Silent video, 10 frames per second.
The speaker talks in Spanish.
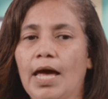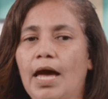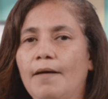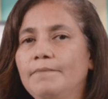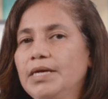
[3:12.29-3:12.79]

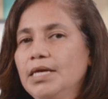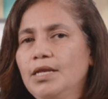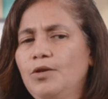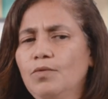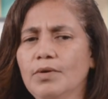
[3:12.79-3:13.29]
A mí
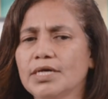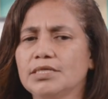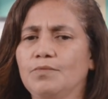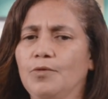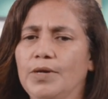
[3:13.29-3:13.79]
nunca
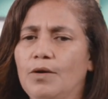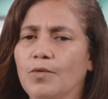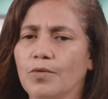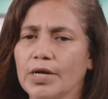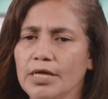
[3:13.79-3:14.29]
se me hubiera
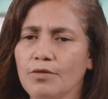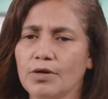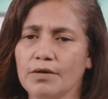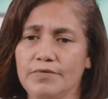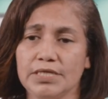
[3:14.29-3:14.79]
ocurrido
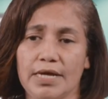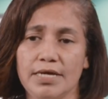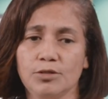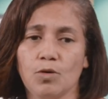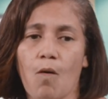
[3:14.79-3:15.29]
revisar
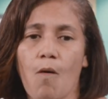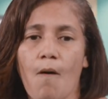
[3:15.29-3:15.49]
eso,